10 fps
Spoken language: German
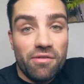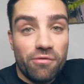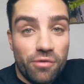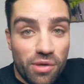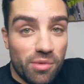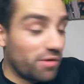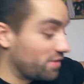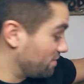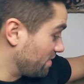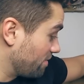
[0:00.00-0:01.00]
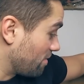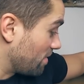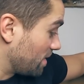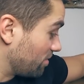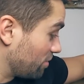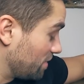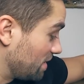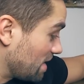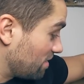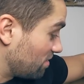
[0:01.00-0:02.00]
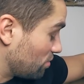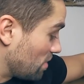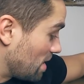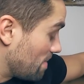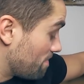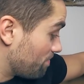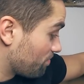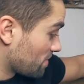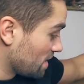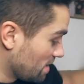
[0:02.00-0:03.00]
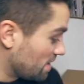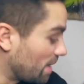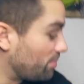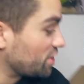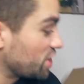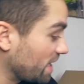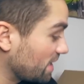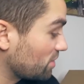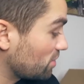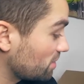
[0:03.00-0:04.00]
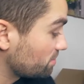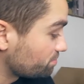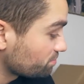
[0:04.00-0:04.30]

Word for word: Würde mich auf jeden Fall freuen. So viel dazu. Ähm, ja, ein paar Shaker noch.